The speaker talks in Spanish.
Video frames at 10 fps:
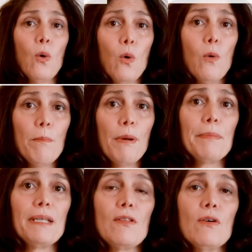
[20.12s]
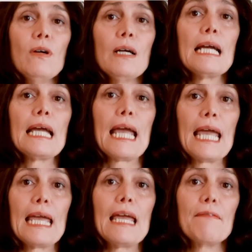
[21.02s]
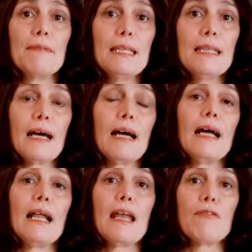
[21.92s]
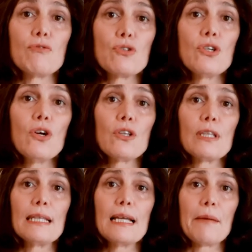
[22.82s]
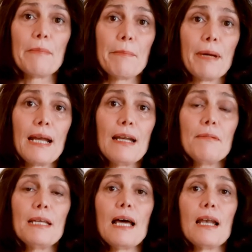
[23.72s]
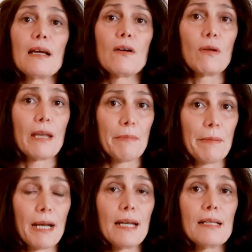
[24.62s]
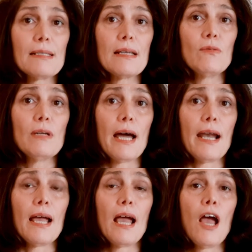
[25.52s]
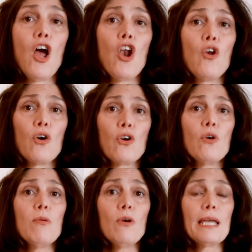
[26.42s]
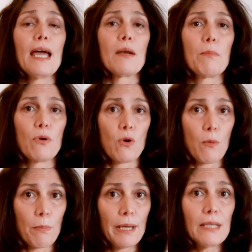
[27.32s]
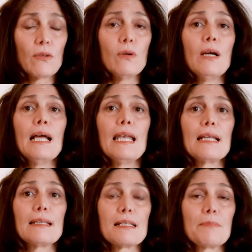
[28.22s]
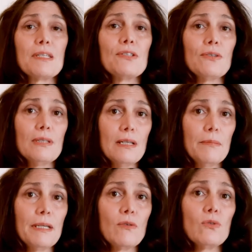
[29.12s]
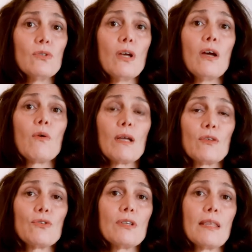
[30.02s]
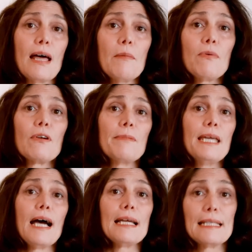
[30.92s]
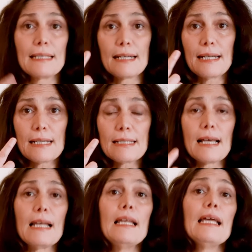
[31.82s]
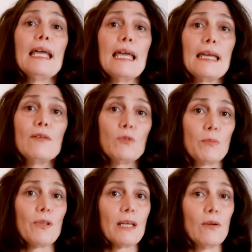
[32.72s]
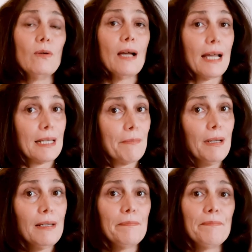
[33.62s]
Un péptido que evita la fusión de la membrana viral con la membrana celular logró bloquear por completo la transmisión del virus cuando se da por vía intranasal en un modelo animal.